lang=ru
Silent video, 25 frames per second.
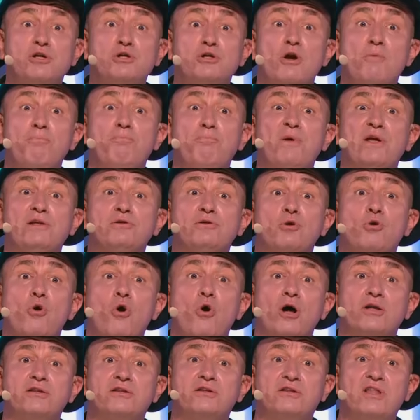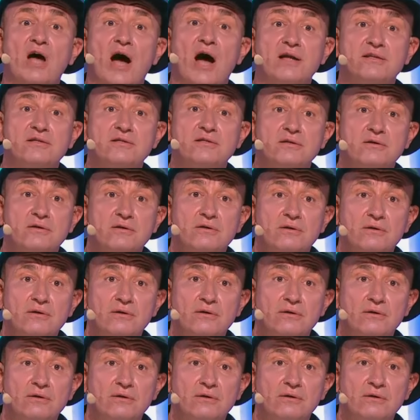еще и пин-код дать
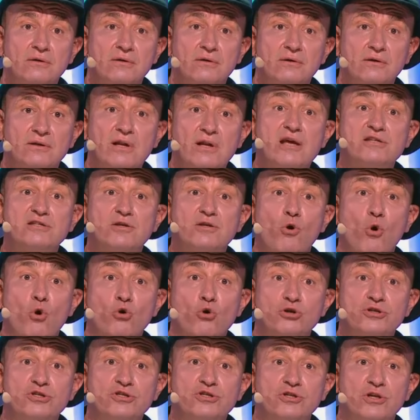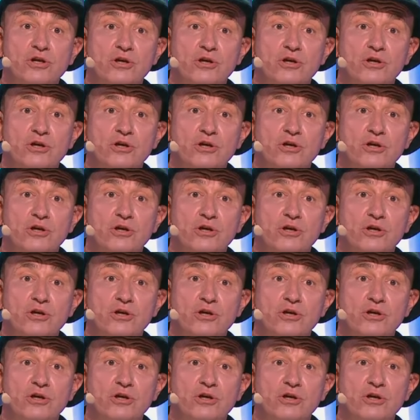для скорости?